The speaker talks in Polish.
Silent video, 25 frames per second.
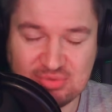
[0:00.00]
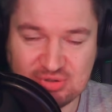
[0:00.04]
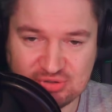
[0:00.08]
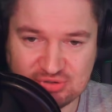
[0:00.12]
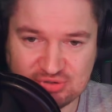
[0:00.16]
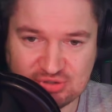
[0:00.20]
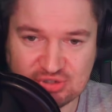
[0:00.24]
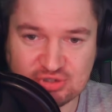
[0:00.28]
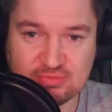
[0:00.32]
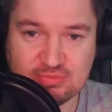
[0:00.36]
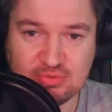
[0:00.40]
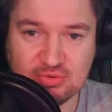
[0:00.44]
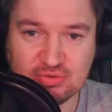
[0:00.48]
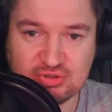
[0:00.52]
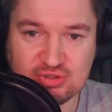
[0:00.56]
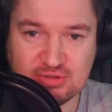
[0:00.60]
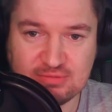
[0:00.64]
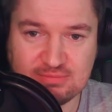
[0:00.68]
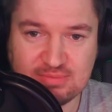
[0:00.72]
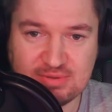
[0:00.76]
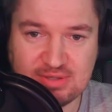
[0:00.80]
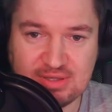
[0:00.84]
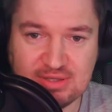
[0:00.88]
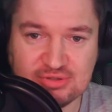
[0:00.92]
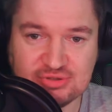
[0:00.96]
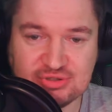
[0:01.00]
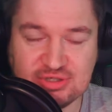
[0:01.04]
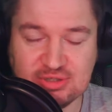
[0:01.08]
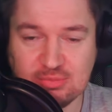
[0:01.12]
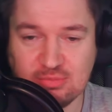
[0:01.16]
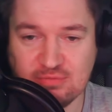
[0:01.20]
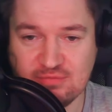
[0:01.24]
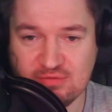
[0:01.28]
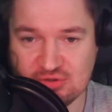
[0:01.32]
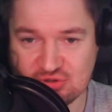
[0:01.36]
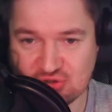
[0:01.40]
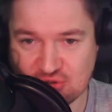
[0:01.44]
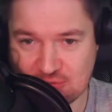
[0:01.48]
jesteśmy 8,5. Ja
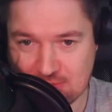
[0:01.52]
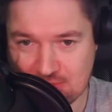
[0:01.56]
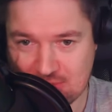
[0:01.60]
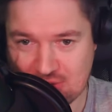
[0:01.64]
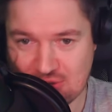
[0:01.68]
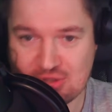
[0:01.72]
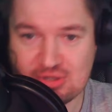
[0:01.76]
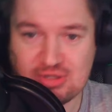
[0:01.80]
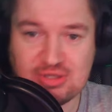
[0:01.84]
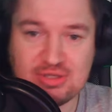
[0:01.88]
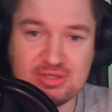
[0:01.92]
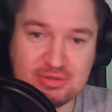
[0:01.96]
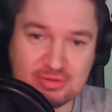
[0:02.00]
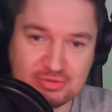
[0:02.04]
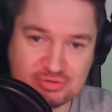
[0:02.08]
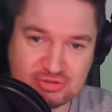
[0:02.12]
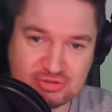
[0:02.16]
mówię, że my i